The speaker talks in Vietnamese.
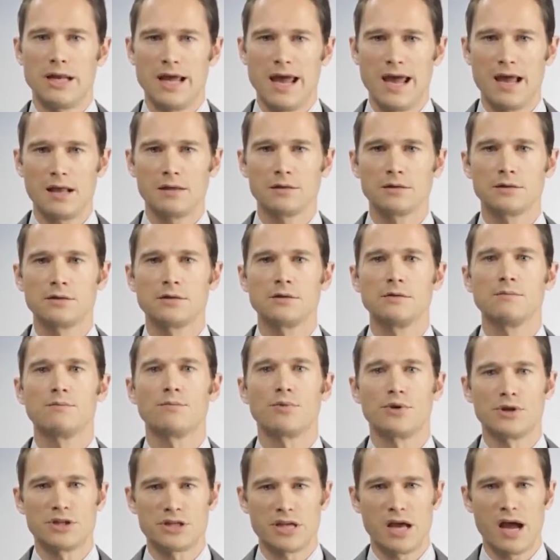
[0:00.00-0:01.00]
một cách
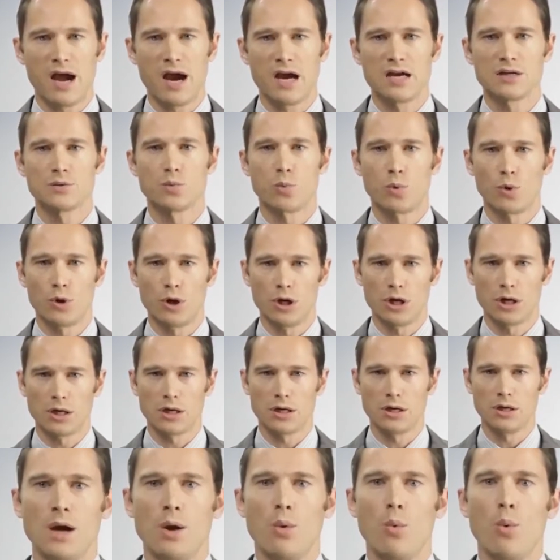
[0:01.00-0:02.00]
chi tiết và rõ
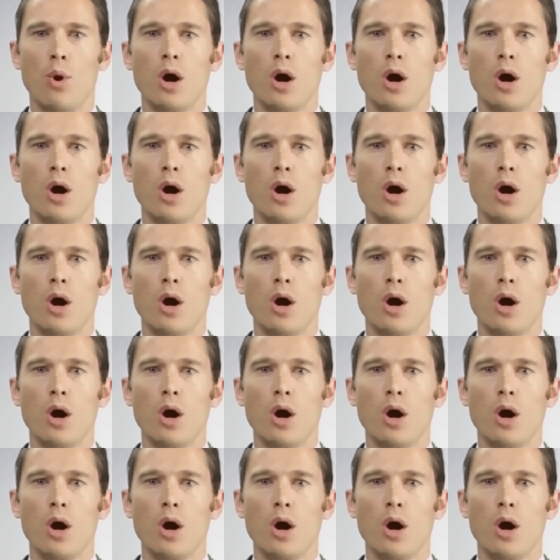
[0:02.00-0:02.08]
ràng.